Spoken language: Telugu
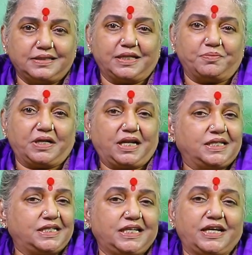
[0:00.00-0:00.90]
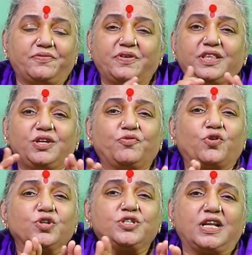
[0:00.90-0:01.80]
ఇదనమాట అంచేత ఎవరిది
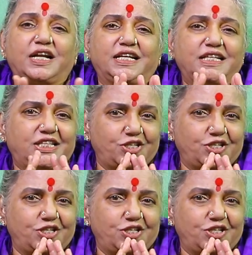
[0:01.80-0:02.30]
వాచ్లు అడిగి